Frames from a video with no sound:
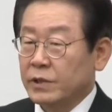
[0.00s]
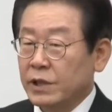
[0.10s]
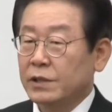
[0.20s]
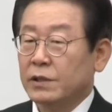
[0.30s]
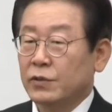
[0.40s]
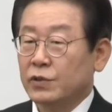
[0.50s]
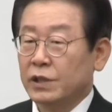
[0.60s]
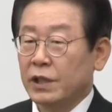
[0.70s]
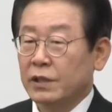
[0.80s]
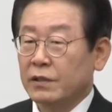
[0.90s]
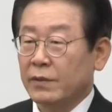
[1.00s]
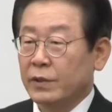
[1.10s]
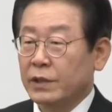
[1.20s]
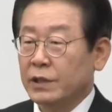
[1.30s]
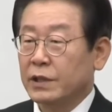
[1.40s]
질서 유지를
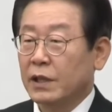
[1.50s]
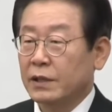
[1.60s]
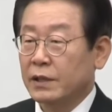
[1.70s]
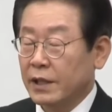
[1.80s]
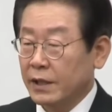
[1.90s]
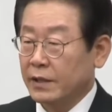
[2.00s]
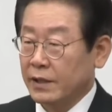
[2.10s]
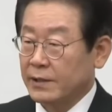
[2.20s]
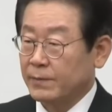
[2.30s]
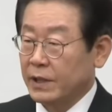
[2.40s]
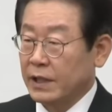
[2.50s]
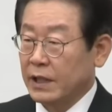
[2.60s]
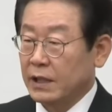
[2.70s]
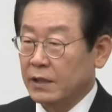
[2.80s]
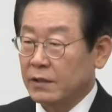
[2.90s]
했더라면 이 사건이 생겼겠습니까?
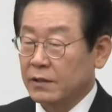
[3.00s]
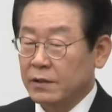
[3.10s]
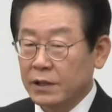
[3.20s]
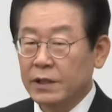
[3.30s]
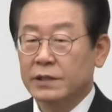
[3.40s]
그